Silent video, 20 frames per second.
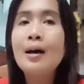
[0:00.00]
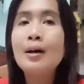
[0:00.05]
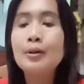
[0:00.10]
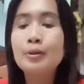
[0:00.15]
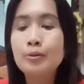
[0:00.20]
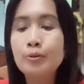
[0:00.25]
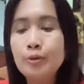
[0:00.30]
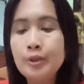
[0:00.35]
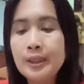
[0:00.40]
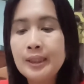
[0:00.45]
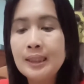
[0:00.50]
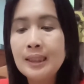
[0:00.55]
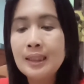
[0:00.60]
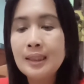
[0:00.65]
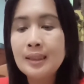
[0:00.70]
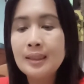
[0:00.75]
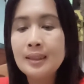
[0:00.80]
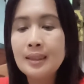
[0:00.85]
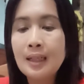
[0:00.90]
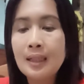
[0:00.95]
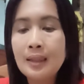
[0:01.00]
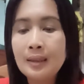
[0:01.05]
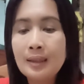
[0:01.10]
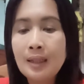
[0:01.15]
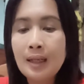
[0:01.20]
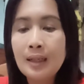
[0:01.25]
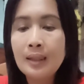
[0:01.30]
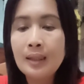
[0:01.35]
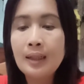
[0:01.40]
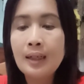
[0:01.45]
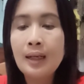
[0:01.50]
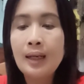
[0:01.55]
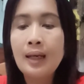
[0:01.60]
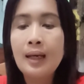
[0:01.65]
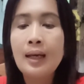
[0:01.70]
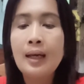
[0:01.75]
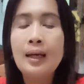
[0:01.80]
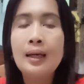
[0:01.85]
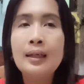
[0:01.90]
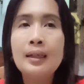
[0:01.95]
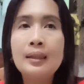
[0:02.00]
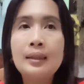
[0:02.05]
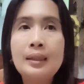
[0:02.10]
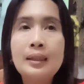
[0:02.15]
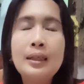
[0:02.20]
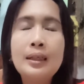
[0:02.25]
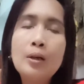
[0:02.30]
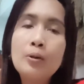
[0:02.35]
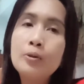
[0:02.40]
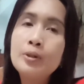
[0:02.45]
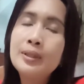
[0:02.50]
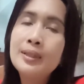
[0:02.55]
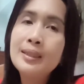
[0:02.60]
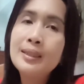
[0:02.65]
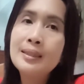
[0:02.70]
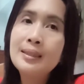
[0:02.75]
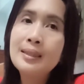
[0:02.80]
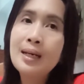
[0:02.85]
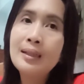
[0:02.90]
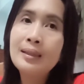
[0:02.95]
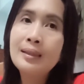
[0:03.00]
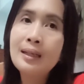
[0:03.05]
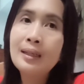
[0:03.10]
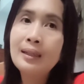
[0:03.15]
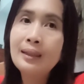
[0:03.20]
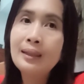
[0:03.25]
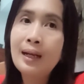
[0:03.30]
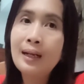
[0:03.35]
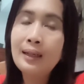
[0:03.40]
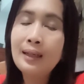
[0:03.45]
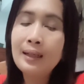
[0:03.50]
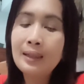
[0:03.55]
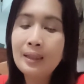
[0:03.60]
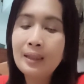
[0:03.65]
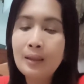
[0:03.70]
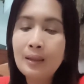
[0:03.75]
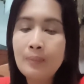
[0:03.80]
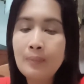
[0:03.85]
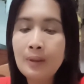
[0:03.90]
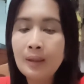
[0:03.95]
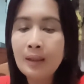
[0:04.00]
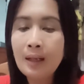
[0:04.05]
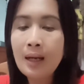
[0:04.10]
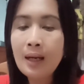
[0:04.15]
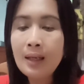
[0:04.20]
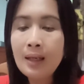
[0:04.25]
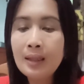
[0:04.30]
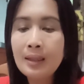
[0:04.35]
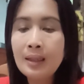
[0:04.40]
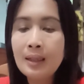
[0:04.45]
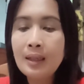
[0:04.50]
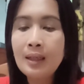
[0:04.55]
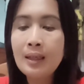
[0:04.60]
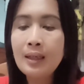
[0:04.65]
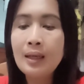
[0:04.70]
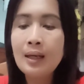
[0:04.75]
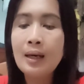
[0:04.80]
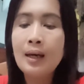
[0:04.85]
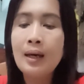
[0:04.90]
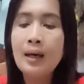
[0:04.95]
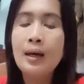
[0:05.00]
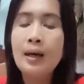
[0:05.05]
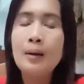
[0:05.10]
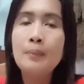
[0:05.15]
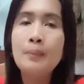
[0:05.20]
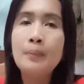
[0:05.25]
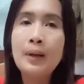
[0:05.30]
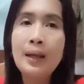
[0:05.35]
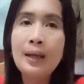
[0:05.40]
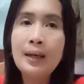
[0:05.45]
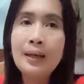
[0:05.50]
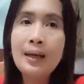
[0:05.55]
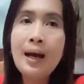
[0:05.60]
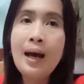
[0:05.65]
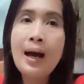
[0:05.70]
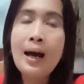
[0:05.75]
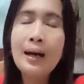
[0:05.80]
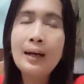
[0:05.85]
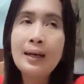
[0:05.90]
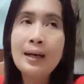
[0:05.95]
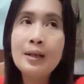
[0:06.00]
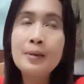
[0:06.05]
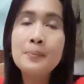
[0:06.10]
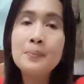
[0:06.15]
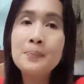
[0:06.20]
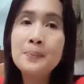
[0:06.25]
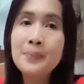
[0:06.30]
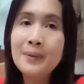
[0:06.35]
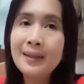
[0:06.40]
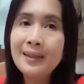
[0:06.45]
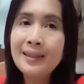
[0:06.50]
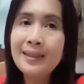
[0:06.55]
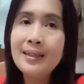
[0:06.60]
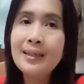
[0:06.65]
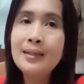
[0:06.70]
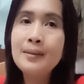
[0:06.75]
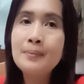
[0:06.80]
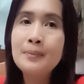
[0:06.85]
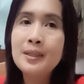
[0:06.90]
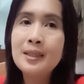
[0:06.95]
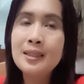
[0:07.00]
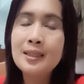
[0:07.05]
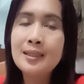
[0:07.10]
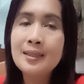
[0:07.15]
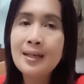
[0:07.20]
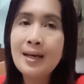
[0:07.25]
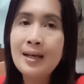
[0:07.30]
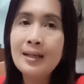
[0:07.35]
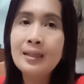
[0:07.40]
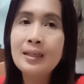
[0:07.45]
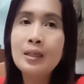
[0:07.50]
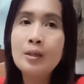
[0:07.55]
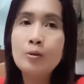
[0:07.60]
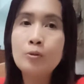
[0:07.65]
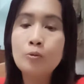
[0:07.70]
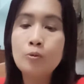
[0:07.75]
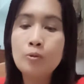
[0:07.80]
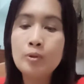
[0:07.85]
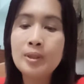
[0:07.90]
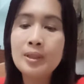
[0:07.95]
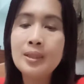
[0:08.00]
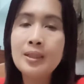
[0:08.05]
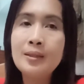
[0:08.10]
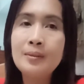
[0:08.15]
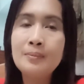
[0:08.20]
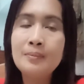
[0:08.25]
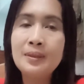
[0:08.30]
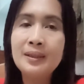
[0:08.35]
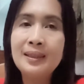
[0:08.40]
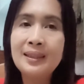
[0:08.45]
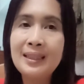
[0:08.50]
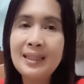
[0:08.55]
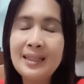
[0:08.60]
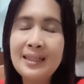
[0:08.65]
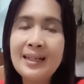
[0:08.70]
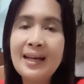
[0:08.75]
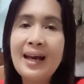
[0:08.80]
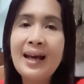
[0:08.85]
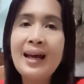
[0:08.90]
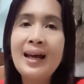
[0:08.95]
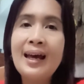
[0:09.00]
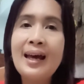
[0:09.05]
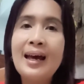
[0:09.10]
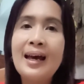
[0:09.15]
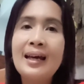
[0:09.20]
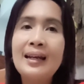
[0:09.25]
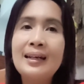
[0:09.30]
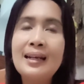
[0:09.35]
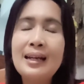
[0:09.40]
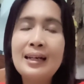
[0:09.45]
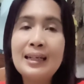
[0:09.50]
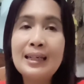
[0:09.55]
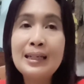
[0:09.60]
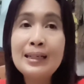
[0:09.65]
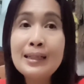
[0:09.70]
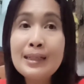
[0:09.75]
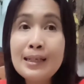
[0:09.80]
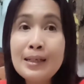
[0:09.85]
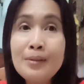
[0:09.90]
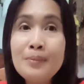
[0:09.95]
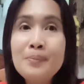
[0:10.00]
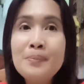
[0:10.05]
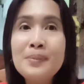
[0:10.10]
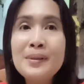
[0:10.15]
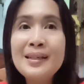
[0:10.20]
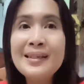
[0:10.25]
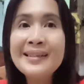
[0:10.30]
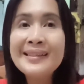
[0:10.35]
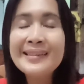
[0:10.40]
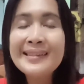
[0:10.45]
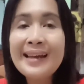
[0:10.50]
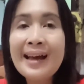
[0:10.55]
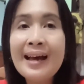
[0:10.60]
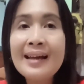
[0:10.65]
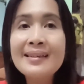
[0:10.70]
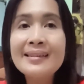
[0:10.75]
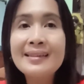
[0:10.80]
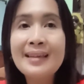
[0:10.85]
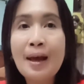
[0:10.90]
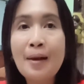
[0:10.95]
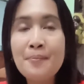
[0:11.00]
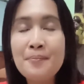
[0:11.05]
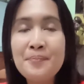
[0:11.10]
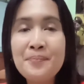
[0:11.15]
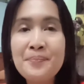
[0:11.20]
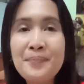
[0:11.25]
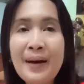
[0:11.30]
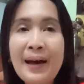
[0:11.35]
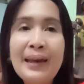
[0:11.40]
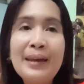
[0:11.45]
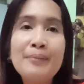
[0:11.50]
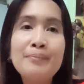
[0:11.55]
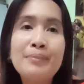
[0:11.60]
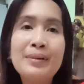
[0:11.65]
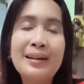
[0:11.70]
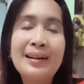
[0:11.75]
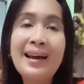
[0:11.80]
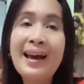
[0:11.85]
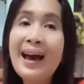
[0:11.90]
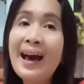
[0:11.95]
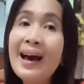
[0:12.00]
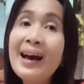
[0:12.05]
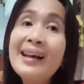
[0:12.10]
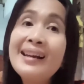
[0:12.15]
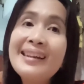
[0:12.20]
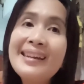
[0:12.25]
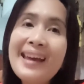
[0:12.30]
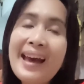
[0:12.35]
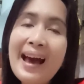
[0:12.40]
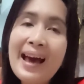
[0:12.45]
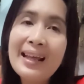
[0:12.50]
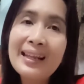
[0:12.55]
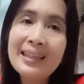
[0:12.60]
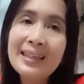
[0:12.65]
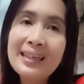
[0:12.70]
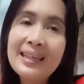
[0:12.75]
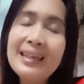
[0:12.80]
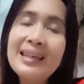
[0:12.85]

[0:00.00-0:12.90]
kucing jantan. Ketika kucing jantan kalian ini birahi, mereka akan pergi mencari kucing betina dan ini bisa sampai berhari-hari